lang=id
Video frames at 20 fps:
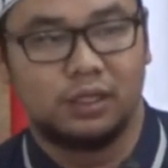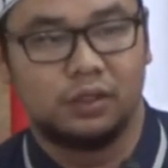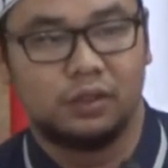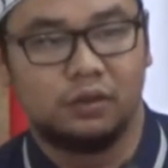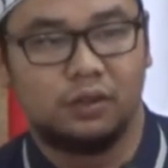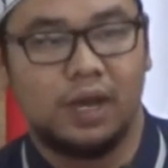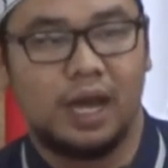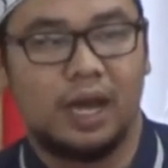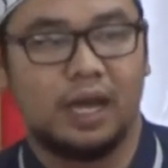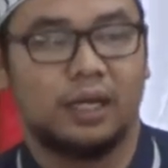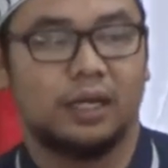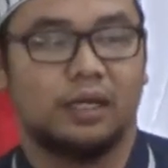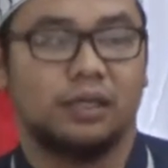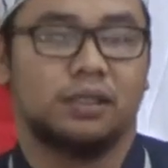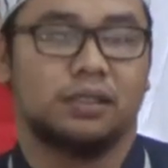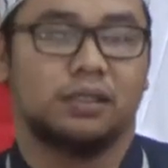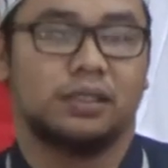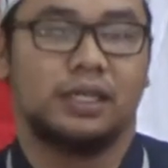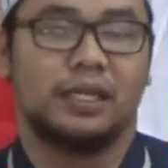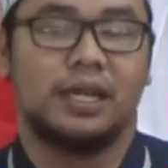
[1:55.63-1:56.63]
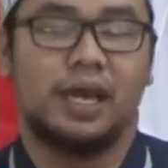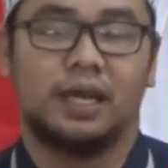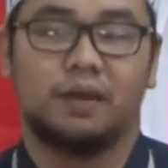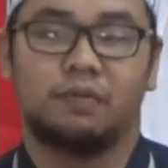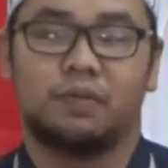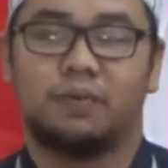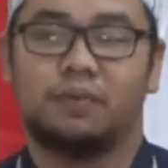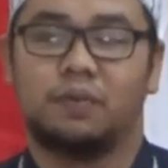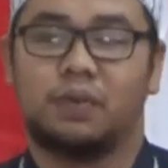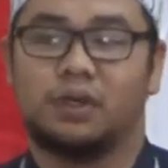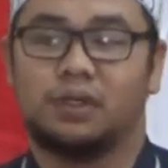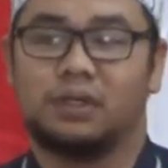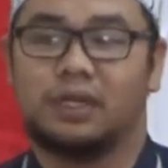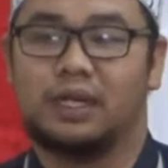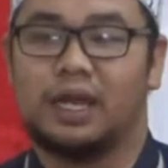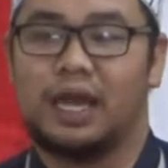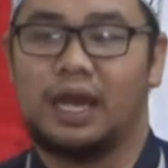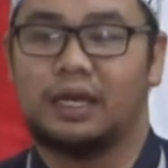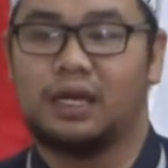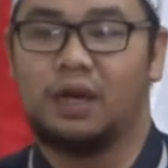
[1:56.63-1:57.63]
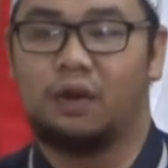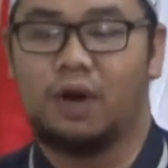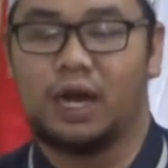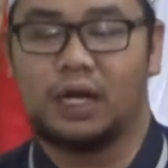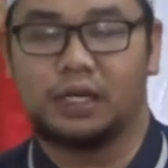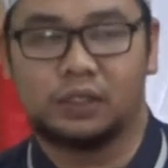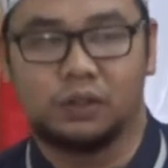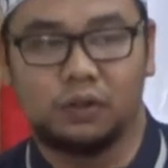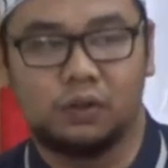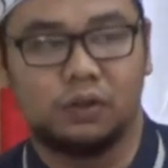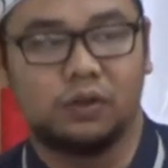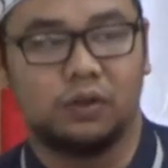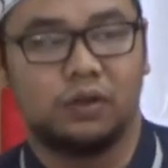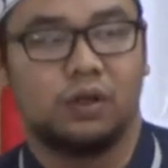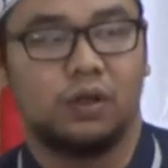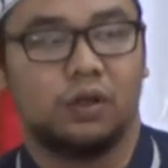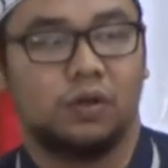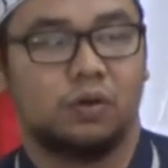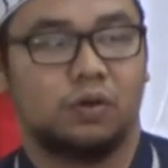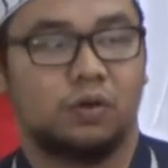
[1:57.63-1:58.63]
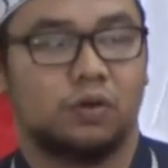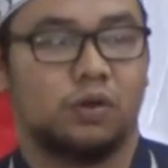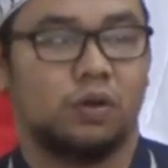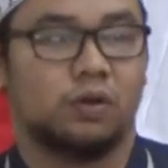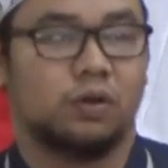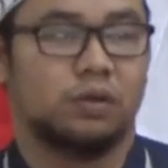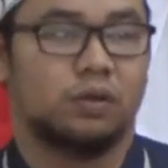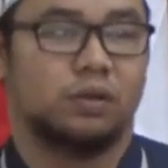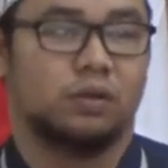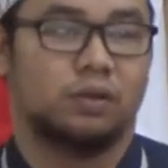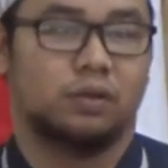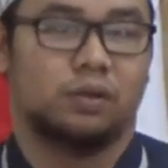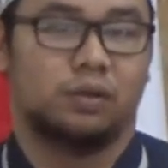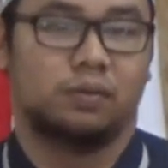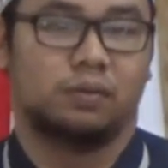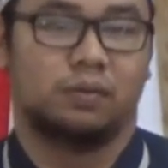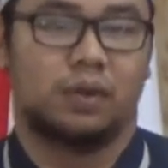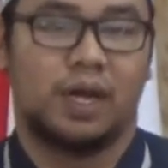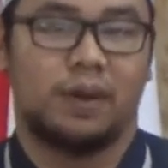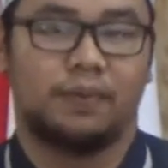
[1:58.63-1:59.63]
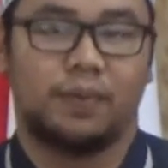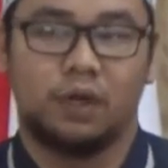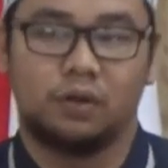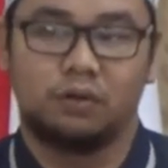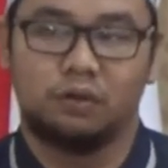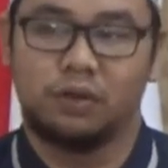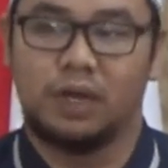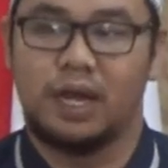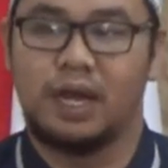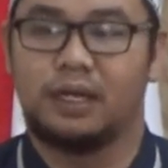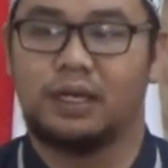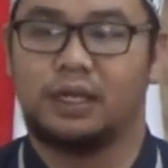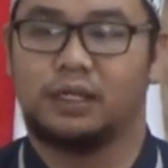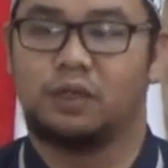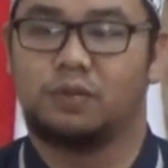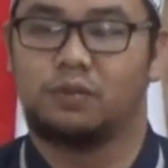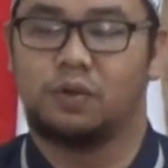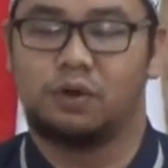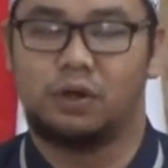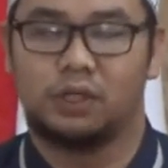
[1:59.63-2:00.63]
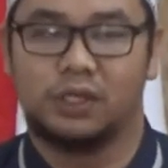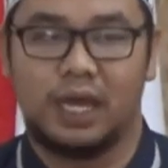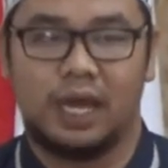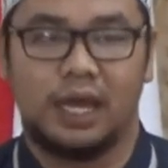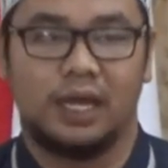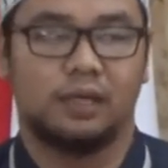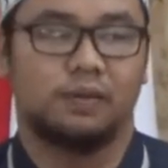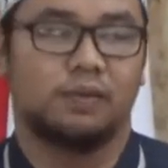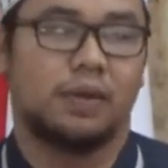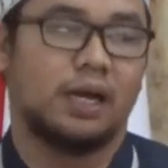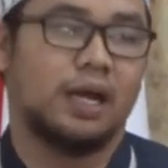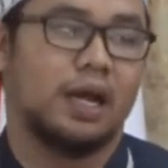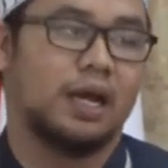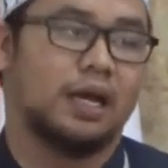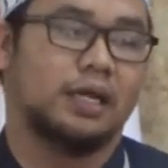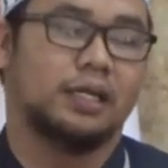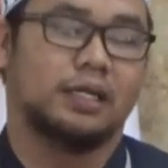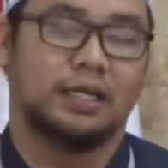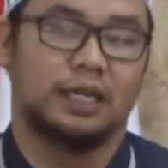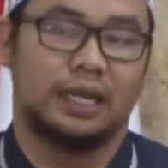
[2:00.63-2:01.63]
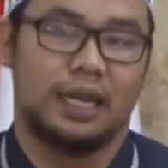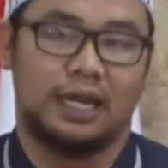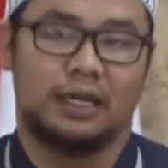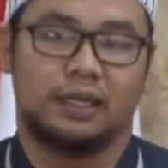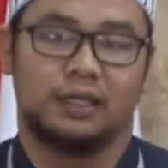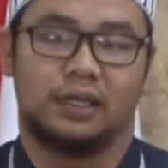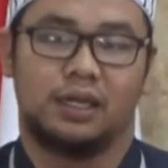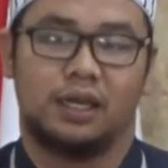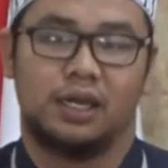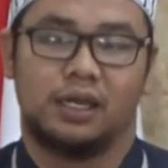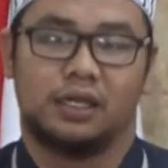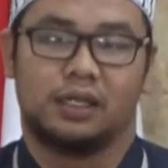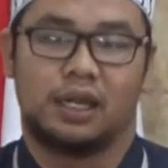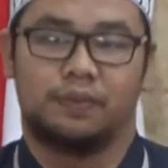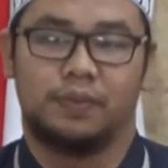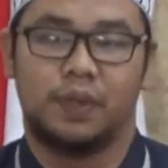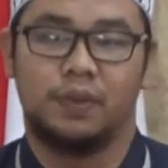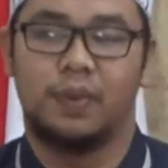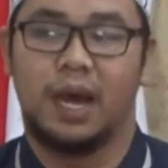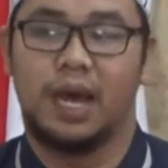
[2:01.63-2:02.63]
juga tidak tidak ada waktu untuk menghafal Quran atau merojaah maka akan hilang tapi